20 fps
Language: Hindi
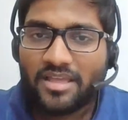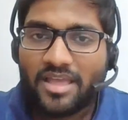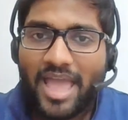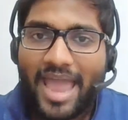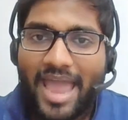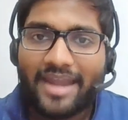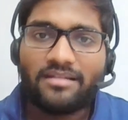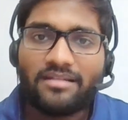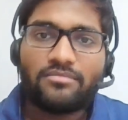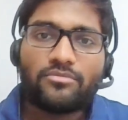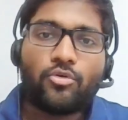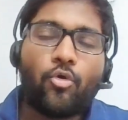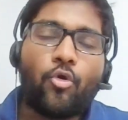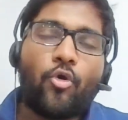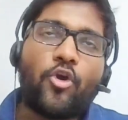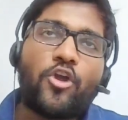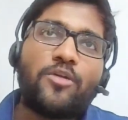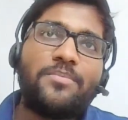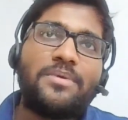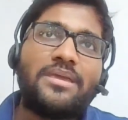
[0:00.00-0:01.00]
एंड
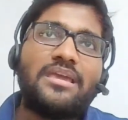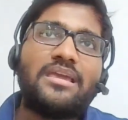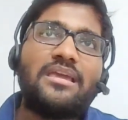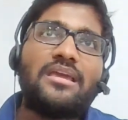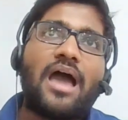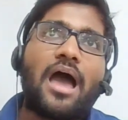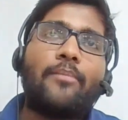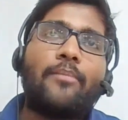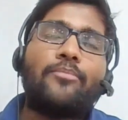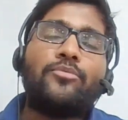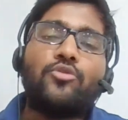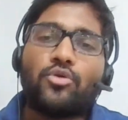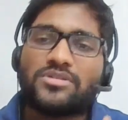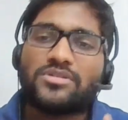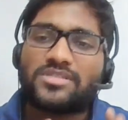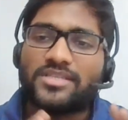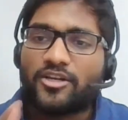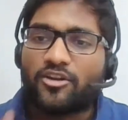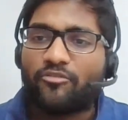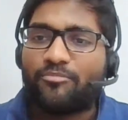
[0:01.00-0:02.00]
कोई भी आप दो
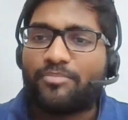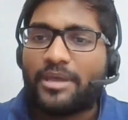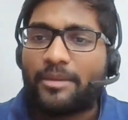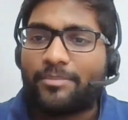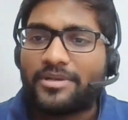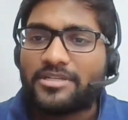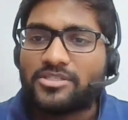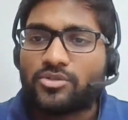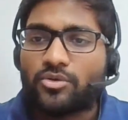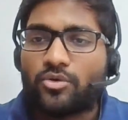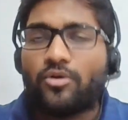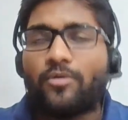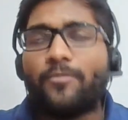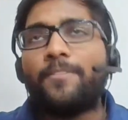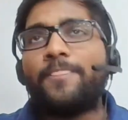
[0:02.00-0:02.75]
सेट ऑफ पेपर्स दो